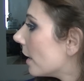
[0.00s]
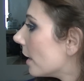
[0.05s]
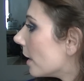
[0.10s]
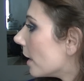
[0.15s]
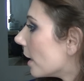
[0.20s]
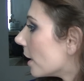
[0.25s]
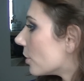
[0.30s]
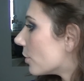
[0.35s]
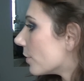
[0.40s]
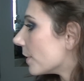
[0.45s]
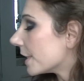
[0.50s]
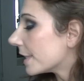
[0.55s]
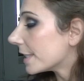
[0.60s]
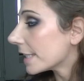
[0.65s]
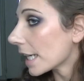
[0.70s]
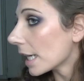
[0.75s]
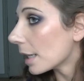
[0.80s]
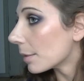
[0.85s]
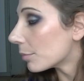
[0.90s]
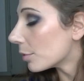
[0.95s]
Là, je vais
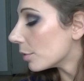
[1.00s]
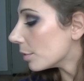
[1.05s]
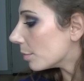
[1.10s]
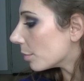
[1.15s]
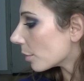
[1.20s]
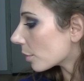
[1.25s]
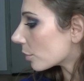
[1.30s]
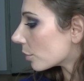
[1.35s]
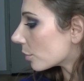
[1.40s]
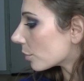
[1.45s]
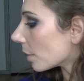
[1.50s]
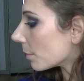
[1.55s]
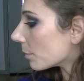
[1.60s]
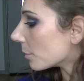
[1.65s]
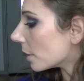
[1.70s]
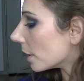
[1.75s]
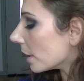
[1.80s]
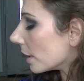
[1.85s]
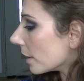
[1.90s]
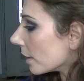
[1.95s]
tirer un peu pour que ce soit
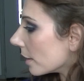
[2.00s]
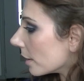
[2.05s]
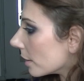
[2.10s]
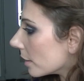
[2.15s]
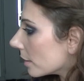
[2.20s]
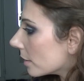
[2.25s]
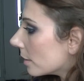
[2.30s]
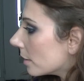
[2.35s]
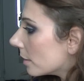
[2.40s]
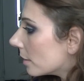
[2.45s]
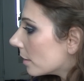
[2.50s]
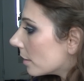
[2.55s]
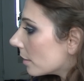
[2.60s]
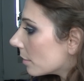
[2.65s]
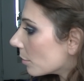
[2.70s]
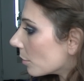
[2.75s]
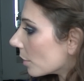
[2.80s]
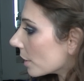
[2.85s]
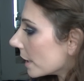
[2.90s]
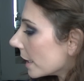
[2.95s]
moins,
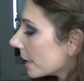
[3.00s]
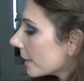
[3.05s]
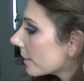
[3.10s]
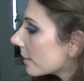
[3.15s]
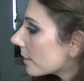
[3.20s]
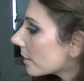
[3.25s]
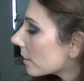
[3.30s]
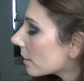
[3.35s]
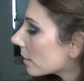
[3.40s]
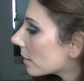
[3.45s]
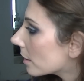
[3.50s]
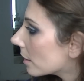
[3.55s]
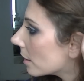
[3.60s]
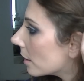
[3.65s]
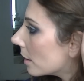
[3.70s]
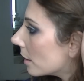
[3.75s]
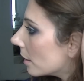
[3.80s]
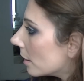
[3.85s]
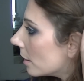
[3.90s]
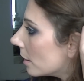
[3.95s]
en net.
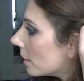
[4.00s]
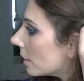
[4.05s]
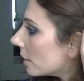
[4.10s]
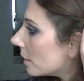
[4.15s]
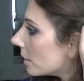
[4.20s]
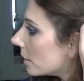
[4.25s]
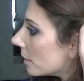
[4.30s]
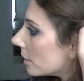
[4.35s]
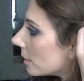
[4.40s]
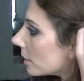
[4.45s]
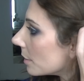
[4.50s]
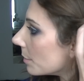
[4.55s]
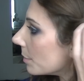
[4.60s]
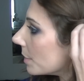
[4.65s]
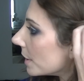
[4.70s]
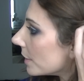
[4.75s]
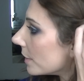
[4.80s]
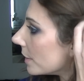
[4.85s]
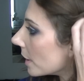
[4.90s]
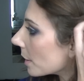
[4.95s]

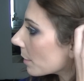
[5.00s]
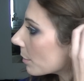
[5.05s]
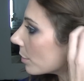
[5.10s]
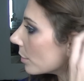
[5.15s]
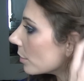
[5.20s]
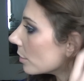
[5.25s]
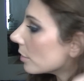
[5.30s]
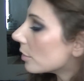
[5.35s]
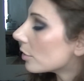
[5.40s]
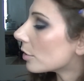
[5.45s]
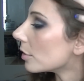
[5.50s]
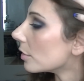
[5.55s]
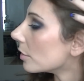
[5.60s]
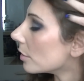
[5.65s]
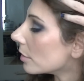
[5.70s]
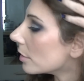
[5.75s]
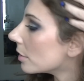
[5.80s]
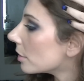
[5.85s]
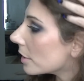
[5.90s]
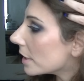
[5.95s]
J'épaissis un peu,
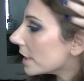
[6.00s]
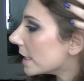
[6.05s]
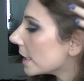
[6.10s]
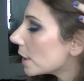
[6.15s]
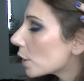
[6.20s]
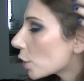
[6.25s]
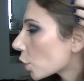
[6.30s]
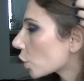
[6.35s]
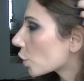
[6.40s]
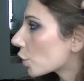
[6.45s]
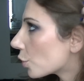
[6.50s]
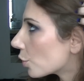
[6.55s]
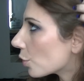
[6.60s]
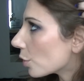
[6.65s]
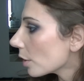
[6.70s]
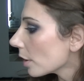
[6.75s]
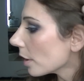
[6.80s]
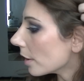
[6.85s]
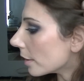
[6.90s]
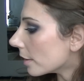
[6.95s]
je
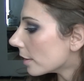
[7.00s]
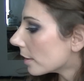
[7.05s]
déstructure.